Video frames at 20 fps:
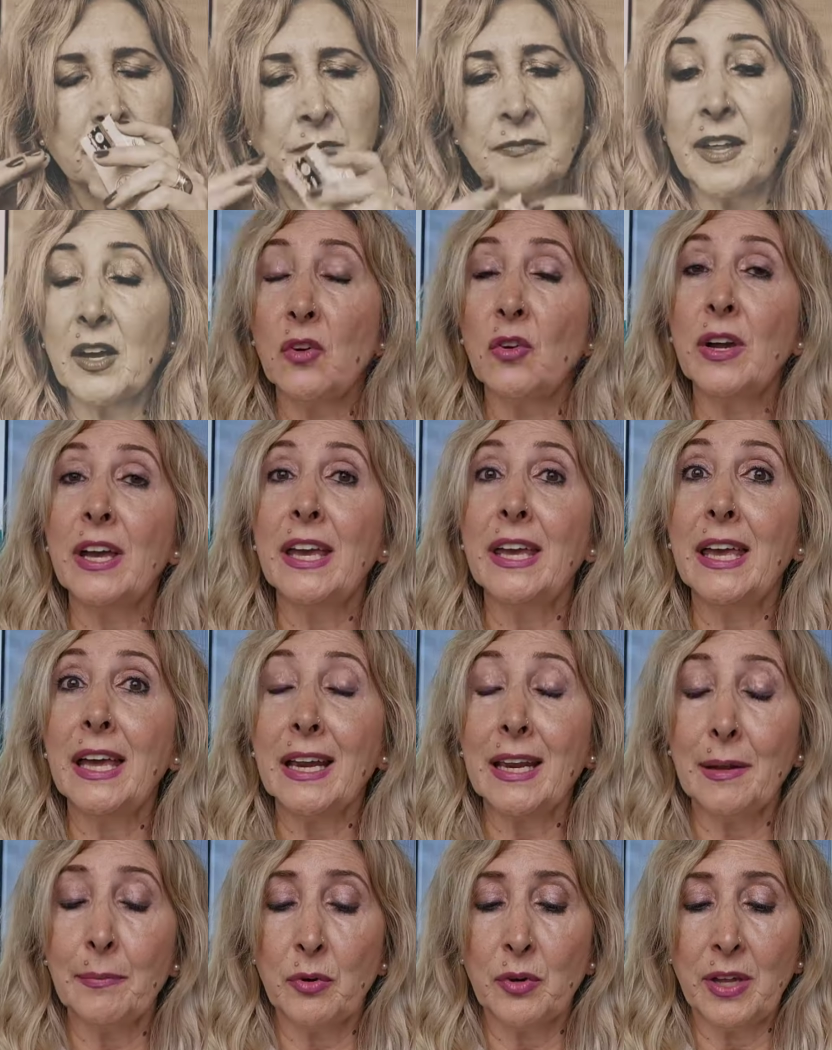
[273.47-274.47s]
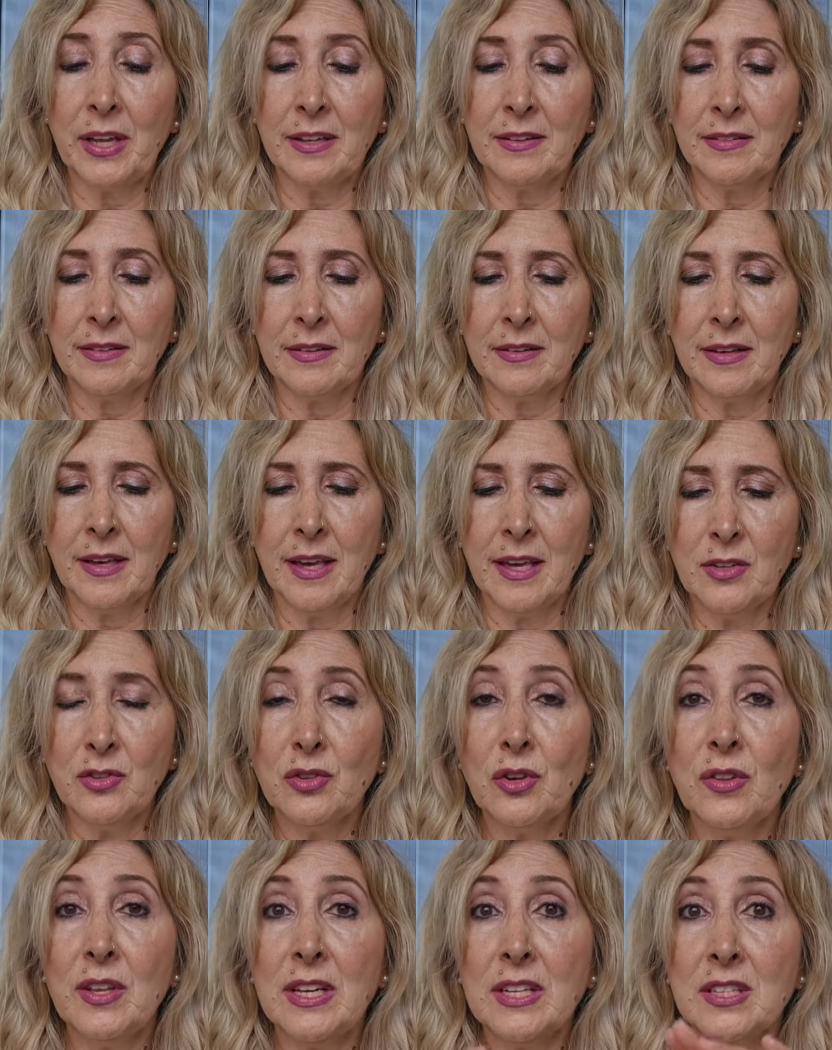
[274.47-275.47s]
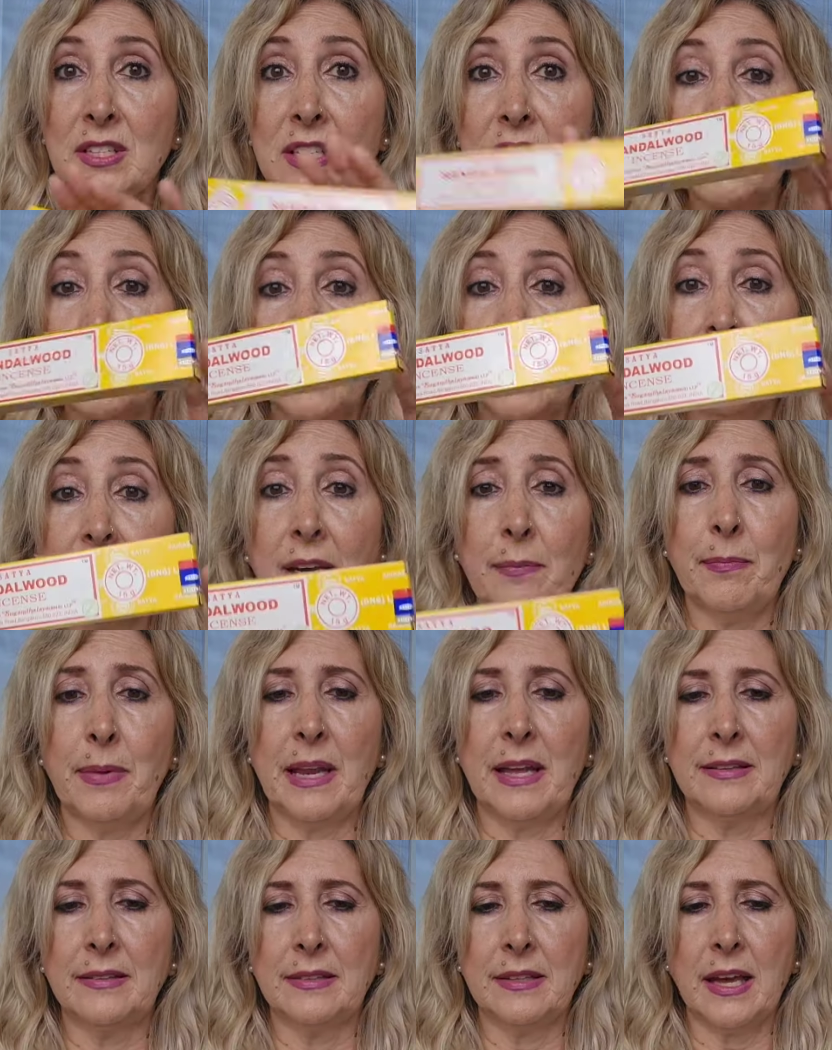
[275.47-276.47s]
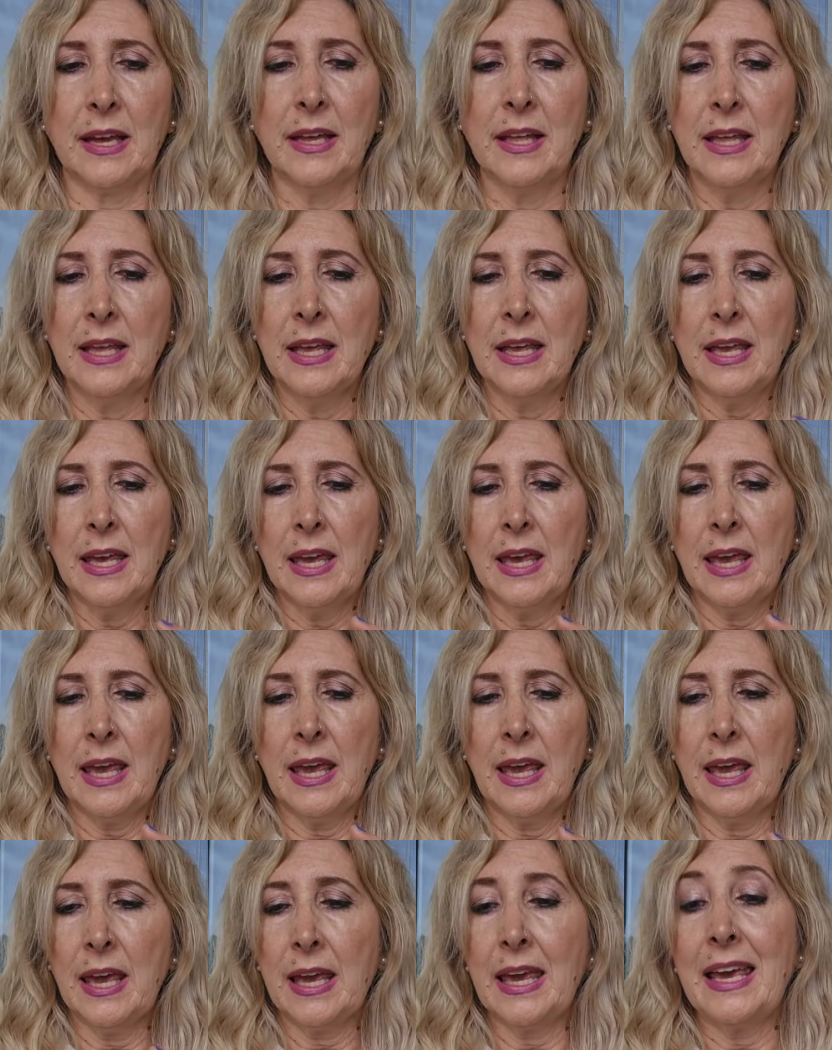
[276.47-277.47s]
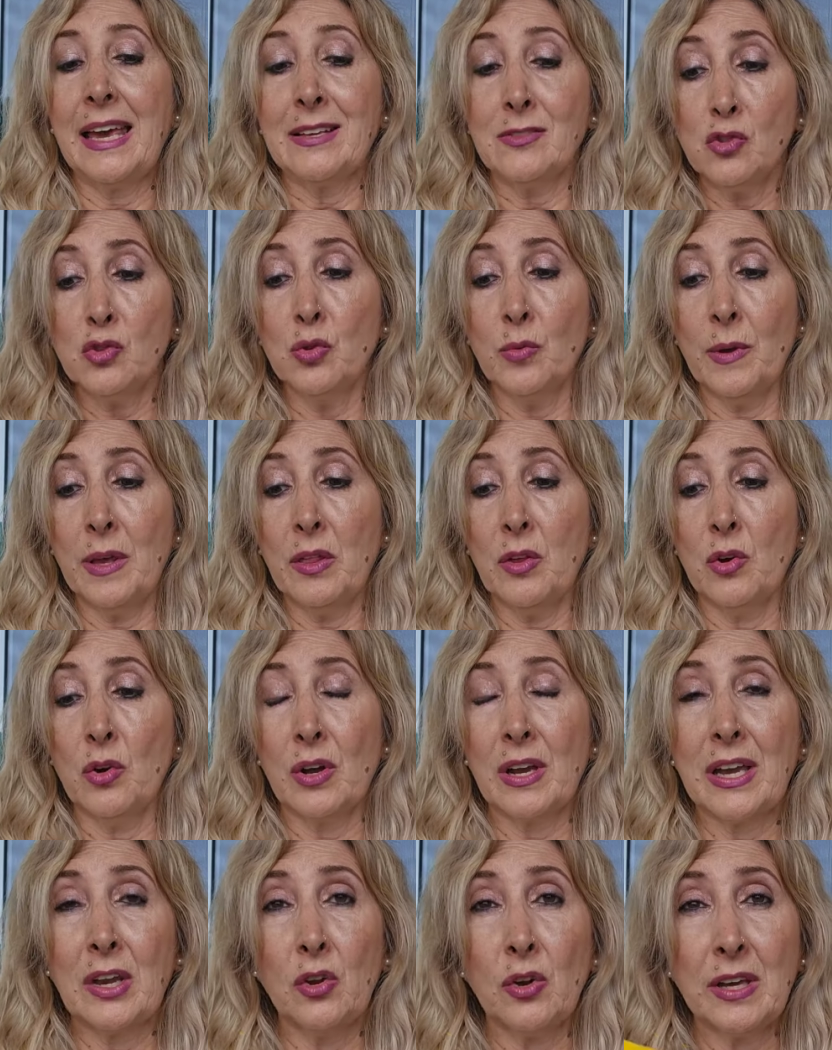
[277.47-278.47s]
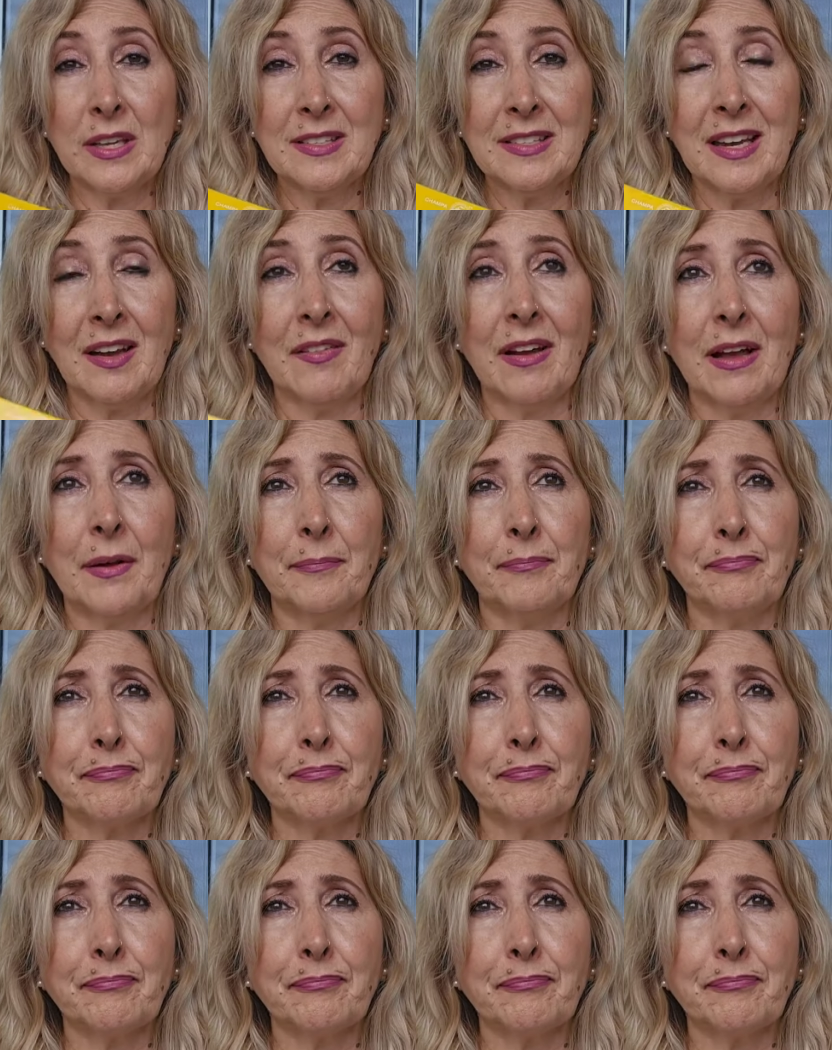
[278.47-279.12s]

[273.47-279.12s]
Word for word: Tengo que ir a reponer esto del chino de las tres plantas. Eh, que han subido, creo que estaban.